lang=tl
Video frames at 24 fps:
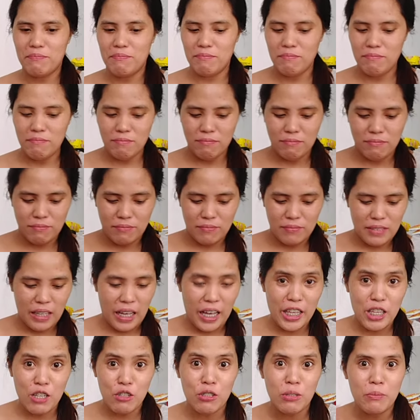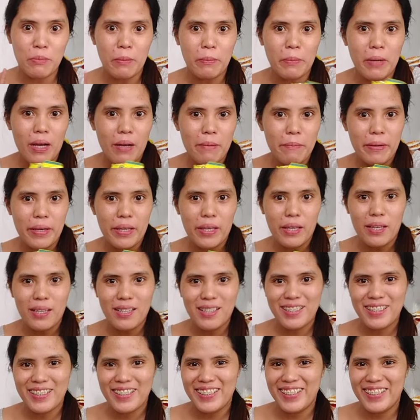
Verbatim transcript: Hmm, ayaw ni Ma'am Abba yan.